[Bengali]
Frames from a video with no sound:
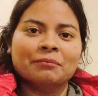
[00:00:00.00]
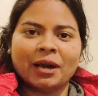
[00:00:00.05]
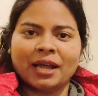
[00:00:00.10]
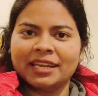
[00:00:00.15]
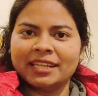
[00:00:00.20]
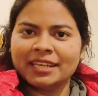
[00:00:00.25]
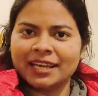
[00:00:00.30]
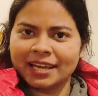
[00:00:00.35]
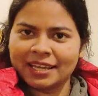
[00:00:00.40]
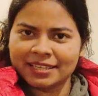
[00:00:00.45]

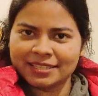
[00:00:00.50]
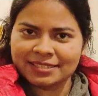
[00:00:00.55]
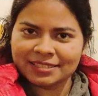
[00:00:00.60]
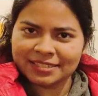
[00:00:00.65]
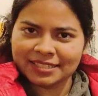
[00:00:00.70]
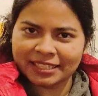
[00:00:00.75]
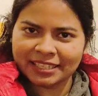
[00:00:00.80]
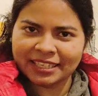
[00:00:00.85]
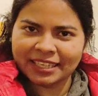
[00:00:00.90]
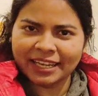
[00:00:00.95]
মানি
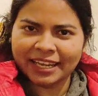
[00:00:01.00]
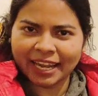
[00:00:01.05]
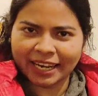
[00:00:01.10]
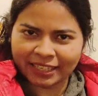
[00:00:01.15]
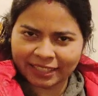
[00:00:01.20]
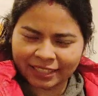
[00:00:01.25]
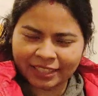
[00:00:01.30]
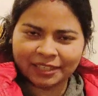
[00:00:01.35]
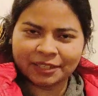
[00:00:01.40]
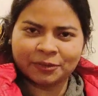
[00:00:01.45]
হাইস্টের এই
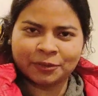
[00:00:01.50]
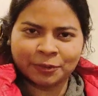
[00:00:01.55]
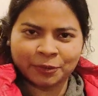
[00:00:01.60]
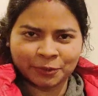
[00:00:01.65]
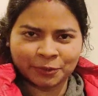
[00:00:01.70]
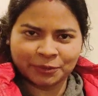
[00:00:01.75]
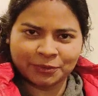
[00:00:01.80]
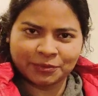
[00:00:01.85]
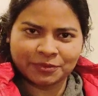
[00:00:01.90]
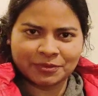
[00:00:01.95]
একটা কোনো
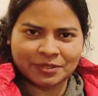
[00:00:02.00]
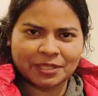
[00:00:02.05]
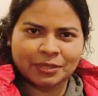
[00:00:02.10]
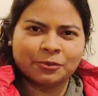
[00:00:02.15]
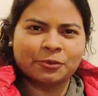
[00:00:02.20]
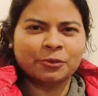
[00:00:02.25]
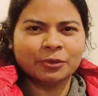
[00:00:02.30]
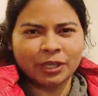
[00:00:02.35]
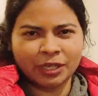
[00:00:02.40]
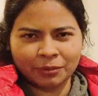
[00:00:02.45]

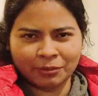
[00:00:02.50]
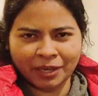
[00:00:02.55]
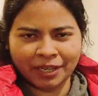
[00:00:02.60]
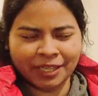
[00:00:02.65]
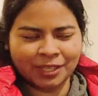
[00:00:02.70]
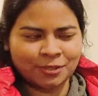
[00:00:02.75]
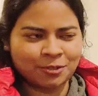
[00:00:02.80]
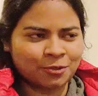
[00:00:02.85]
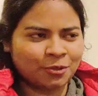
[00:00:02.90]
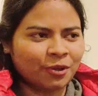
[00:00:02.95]
সিকুয়েল বা
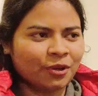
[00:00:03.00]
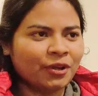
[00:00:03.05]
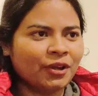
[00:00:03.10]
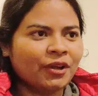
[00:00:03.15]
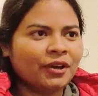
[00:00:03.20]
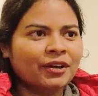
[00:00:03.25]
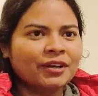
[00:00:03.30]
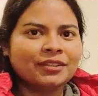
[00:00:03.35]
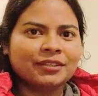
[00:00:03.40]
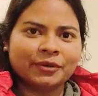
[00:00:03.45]
কিছু
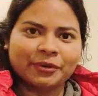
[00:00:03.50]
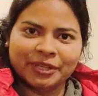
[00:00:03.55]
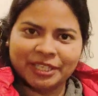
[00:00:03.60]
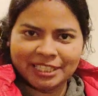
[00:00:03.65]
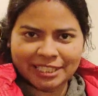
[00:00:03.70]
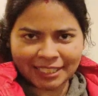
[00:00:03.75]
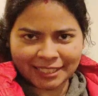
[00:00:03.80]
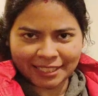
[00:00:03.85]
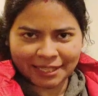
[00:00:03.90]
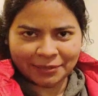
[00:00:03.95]
তো
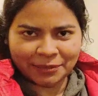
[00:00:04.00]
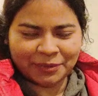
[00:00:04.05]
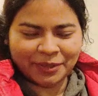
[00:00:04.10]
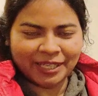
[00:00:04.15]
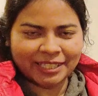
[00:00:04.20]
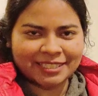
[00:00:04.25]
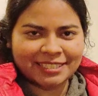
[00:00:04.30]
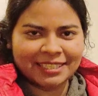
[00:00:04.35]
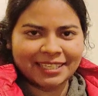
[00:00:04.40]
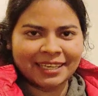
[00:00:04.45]
এটা দেখবো
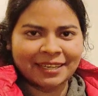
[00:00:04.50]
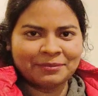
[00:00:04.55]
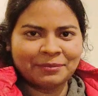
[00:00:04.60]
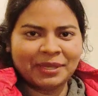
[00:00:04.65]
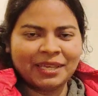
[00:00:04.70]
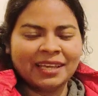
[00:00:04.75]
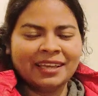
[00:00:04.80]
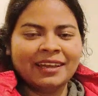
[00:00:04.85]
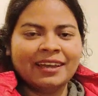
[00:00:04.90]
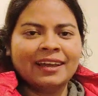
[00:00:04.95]
আজকে
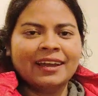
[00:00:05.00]
আমি